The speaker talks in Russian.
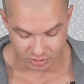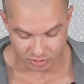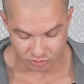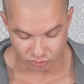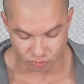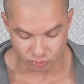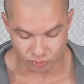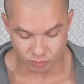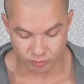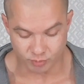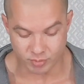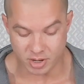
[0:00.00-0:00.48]
Я
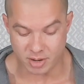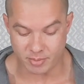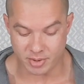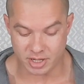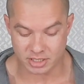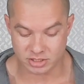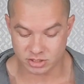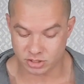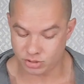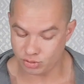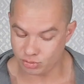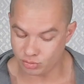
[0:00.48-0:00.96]
тут
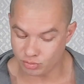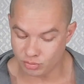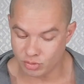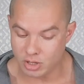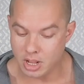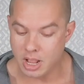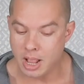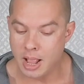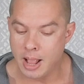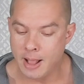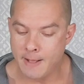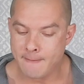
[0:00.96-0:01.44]
бумажечку
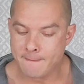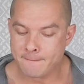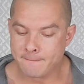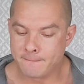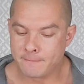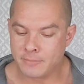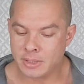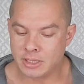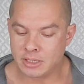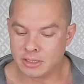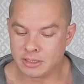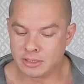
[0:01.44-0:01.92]

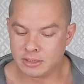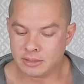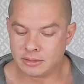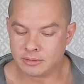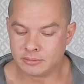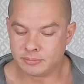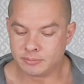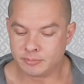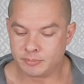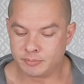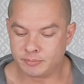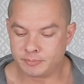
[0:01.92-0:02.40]

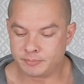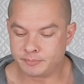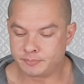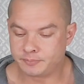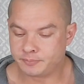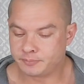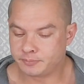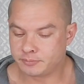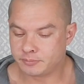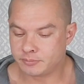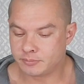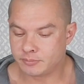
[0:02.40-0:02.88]
э,
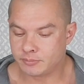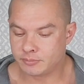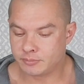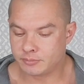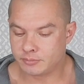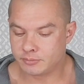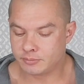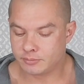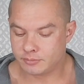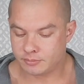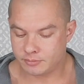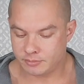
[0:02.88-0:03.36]

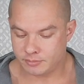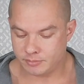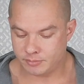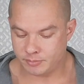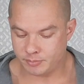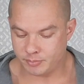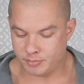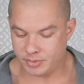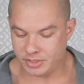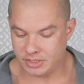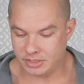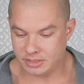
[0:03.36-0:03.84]

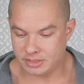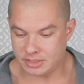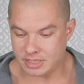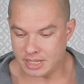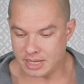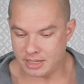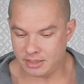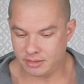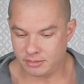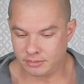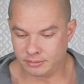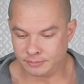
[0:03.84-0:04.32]

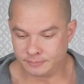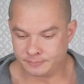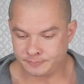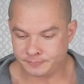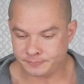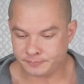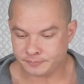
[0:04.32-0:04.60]
притарил